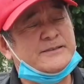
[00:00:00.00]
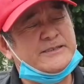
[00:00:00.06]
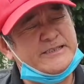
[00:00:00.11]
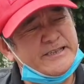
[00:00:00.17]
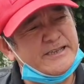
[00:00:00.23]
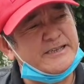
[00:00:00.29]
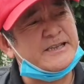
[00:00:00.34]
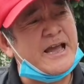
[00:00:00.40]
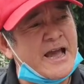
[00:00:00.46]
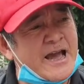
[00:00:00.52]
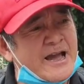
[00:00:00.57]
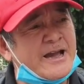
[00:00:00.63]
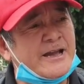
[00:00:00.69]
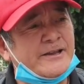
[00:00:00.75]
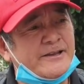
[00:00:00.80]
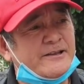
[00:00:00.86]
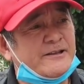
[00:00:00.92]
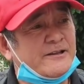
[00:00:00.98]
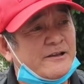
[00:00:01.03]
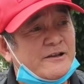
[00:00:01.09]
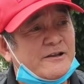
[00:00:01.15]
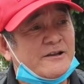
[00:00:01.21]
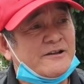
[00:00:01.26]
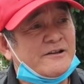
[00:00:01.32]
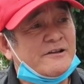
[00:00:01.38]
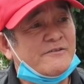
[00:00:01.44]
chị ta ấy
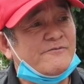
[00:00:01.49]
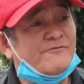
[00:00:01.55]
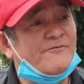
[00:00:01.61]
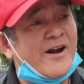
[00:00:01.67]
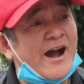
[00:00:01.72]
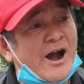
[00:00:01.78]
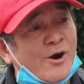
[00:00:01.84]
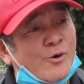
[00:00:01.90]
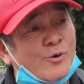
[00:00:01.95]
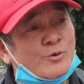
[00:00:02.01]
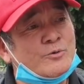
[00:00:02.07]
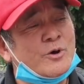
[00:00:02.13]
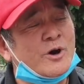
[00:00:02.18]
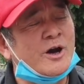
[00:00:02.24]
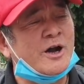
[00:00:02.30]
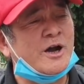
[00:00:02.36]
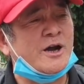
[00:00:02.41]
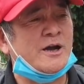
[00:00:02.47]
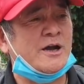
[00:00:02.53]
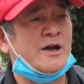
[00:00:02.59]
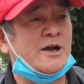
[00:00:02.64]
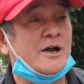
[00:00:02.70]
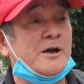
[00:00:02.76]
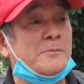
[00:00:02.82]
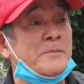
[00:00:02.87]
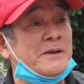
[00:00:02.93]
vào
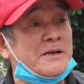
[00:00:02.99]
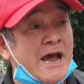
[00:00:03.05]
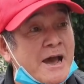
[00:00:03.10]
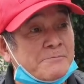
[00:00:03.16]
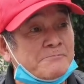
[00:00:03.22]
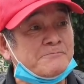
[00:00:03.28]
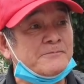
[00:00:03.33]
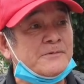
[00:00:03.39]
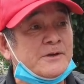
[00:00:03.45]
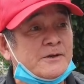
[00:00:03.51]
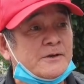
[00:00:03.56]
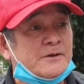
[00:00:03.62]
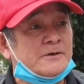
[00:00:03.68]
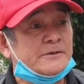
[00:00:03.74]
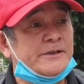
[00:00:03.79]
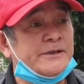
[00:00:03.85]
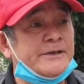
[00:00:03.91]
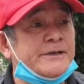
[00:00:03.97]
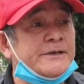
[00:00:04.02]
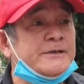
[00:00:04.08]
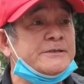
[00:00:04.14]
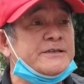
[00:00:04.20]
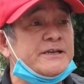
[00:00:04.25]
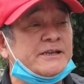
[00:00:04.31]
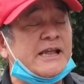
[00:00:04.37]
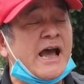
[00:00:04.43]
uh, miền Nam thì
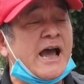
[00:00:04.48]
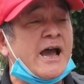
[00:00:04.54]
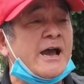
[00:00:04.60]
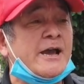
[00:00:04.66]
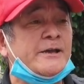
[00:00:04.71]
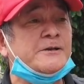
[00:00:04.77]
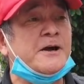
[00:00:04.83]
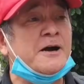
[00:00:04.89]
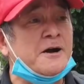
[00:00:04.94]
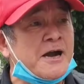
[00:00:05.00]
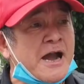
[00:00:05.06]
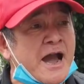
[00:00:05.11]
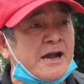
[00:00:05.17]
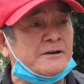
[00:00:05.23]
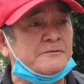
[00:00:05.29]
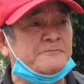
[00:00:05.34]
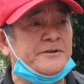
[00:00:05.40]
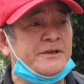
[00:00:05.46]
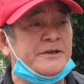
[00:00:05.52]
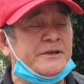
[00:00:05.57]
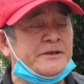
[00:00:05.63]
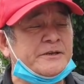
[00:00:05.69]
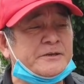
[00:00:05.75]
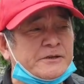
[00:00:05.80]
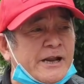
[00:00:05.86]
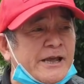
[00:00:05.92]
chị ta ấy ngỡ ngàng
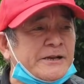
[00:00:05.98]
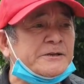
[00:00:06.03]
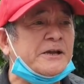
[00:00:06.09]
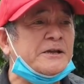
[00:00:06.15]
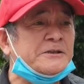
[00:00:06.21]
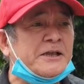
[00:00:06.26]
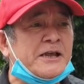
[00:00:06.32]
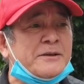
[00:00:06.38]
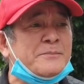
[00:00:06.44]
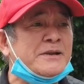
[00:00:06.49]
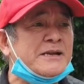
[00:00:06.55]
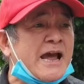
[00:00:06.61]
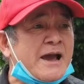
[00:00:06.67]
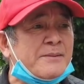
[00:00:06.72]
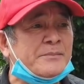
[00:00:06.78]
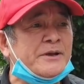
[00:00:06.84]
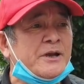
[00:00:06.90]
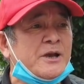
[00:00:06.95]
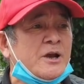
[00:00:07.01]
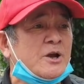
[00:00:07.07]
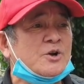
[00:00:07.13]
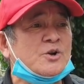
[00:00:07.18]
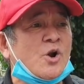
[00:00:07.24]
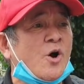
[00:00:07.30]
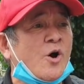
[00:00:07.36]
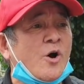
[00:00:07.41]
vì nền kinh tế miền Nam ấy
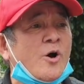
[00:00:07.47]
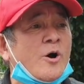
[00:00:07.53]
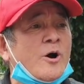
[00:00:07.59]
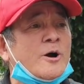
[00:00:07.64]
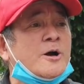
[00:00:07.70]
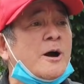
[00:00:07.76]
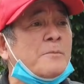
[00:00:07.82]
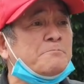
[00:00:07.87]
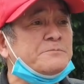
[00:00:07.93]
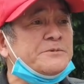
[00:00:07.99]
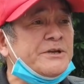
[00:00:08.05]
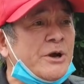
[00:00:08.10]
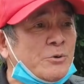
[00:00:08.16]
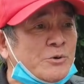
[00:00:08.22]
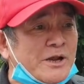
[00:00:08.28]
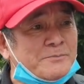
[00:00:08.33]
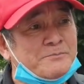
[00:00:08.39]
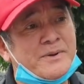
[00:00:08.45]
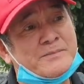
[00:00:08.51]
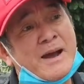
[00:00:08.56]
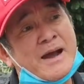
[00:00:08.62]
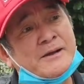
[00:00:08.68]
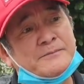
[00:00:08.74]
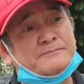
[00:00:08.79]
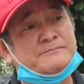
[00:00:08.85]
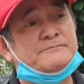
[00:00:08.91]
nó gấp nhiều lần miền
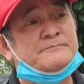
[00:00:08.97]
Bắc.